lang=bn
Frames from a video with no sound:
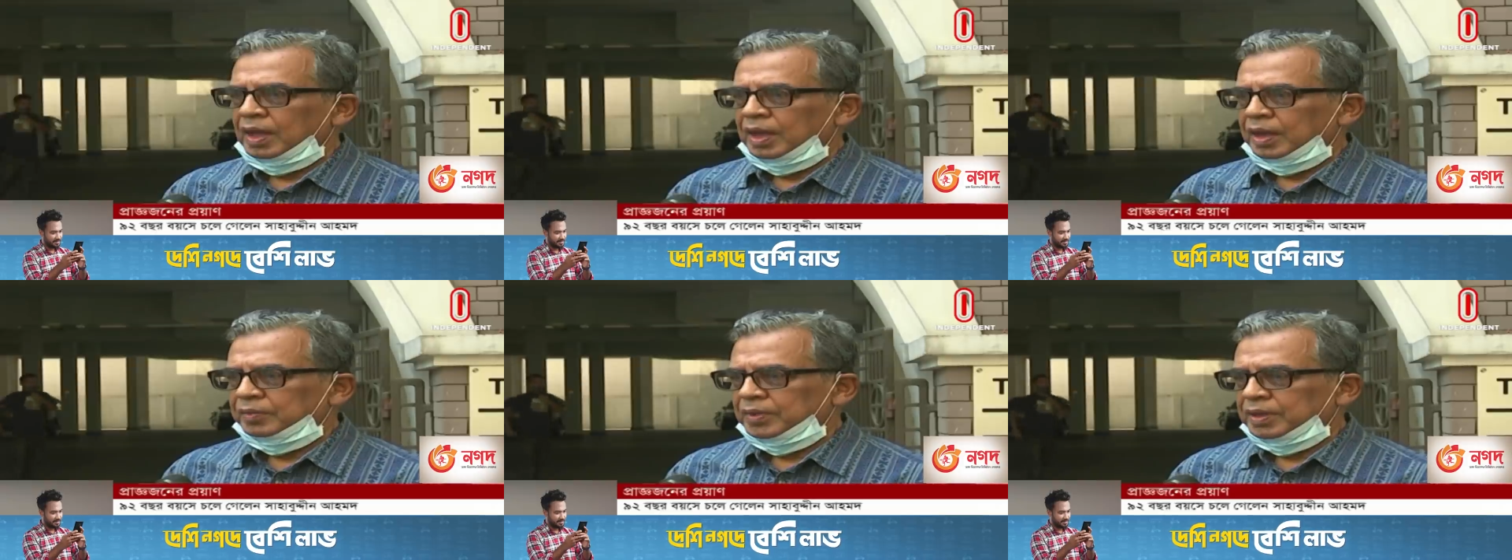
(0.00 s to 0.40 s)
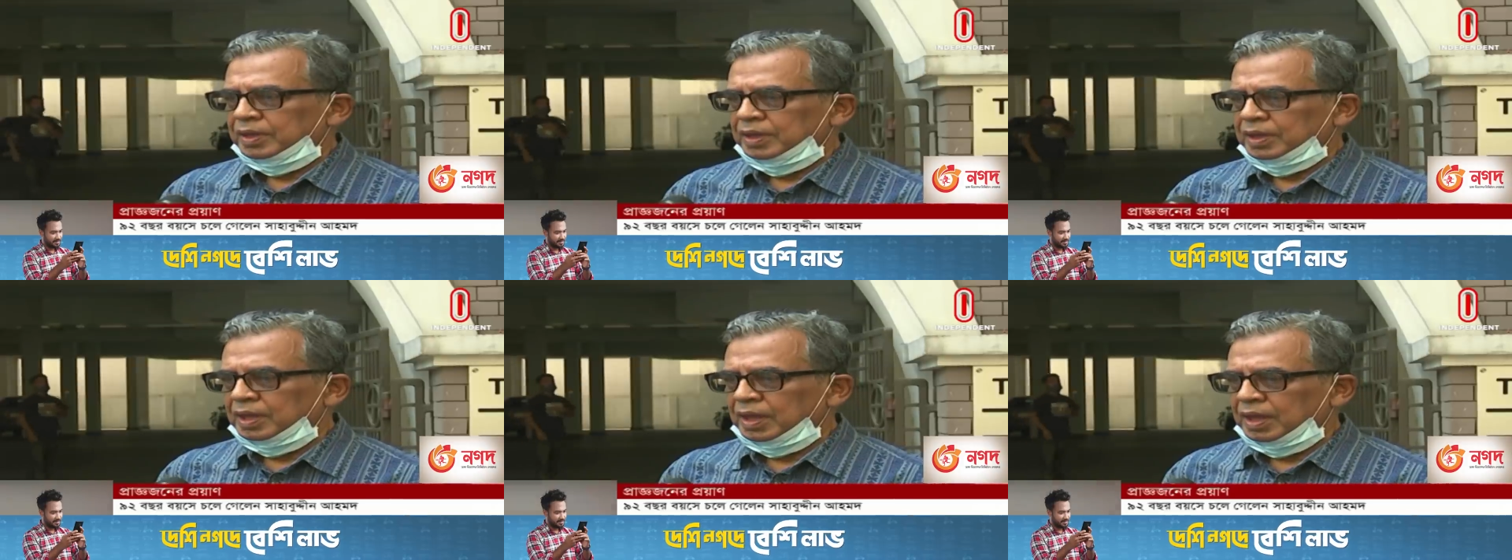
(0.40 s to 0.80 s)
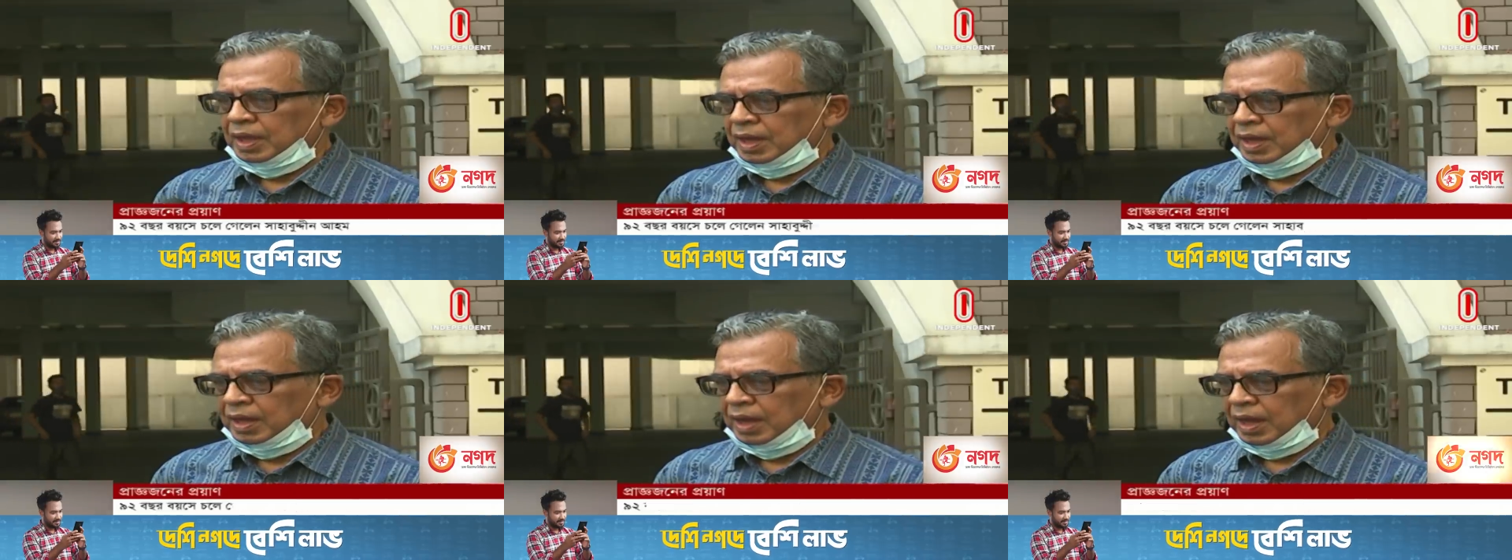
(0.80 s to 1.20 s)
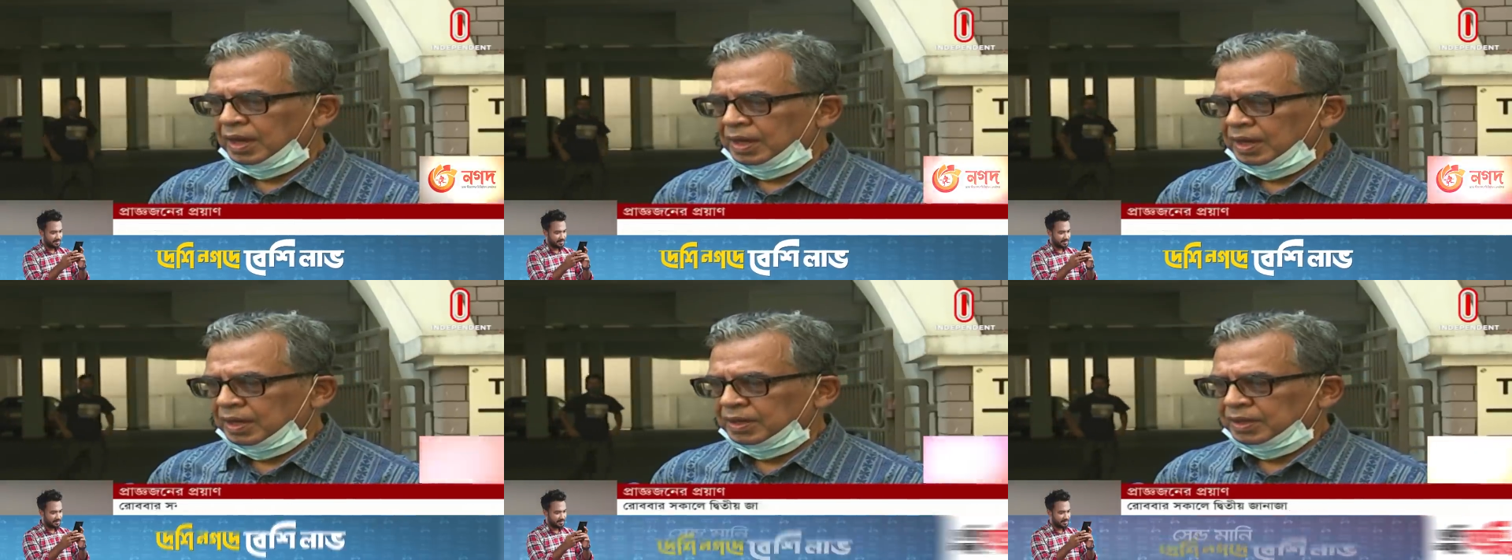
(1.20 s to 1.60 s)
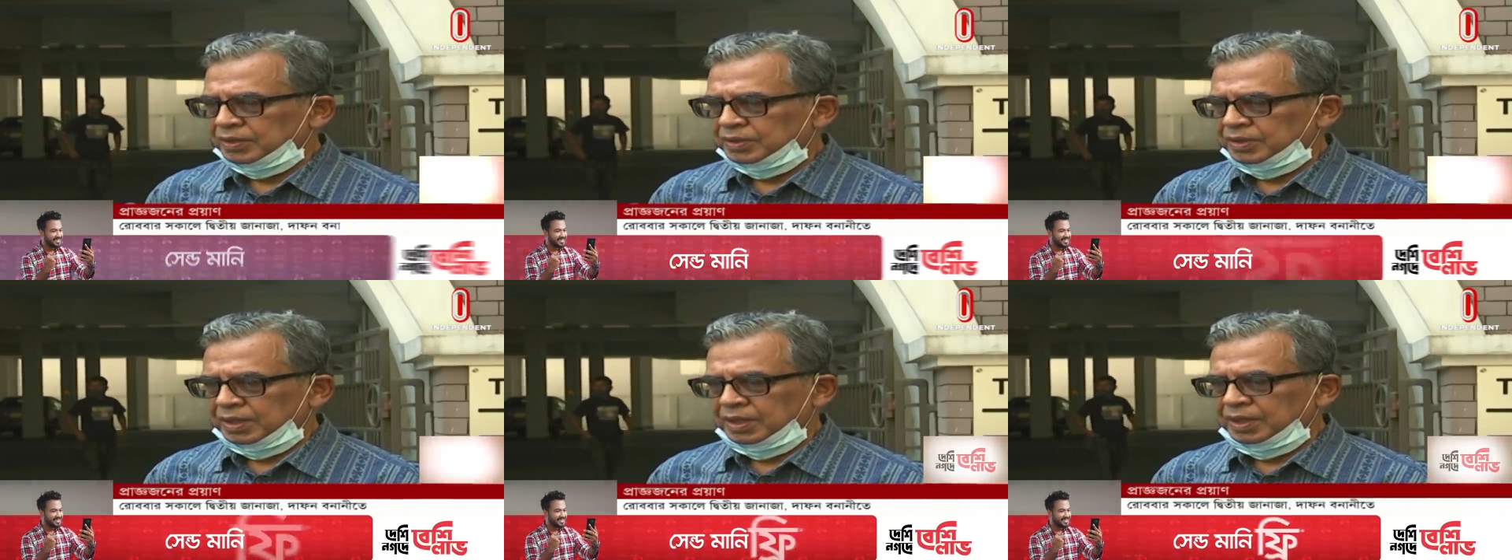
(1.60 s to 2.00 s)
আমি আল্লাহর
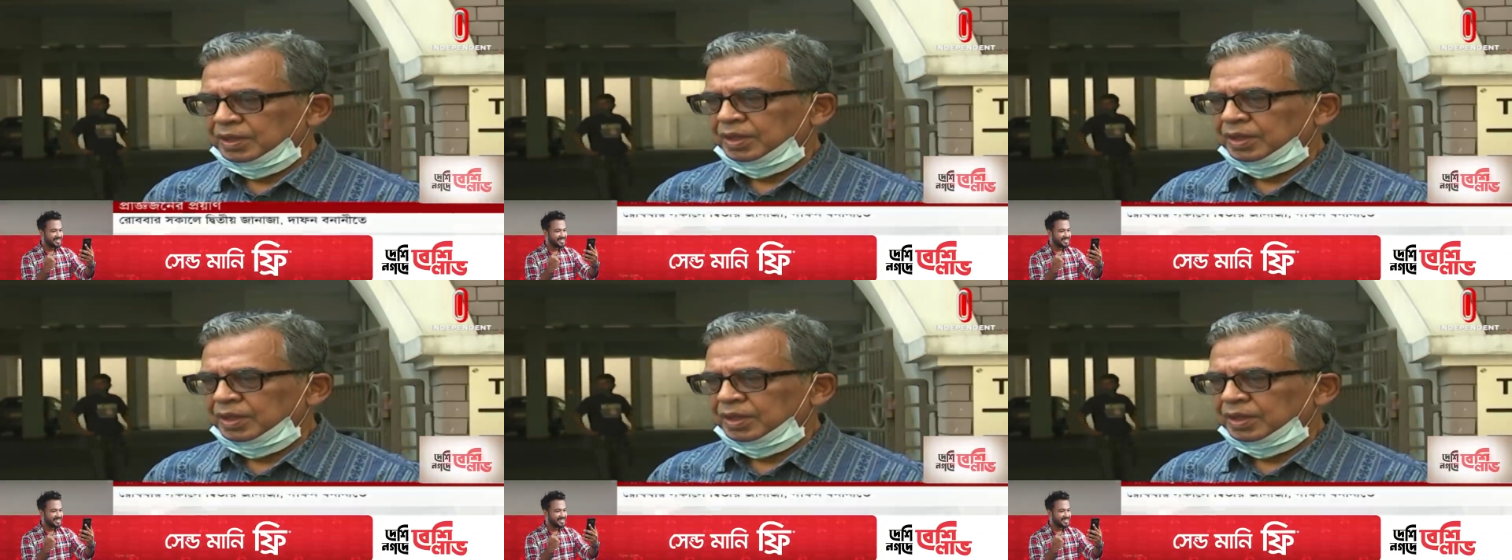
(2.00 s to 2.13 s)
কাছে